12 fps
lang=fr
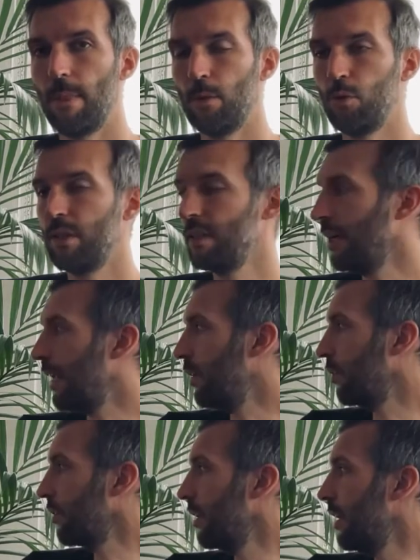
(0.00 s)
de choisir la
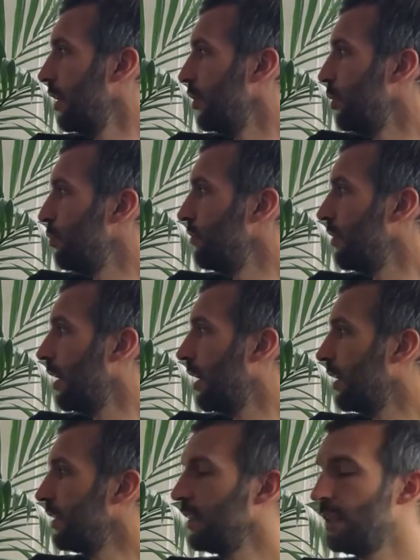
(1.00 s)
langue, de pouvoir
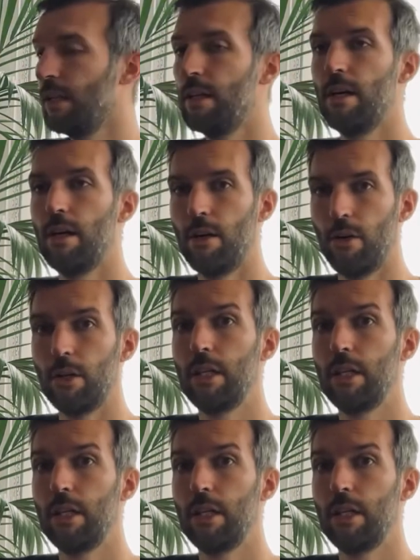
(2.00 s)
indiquer euh,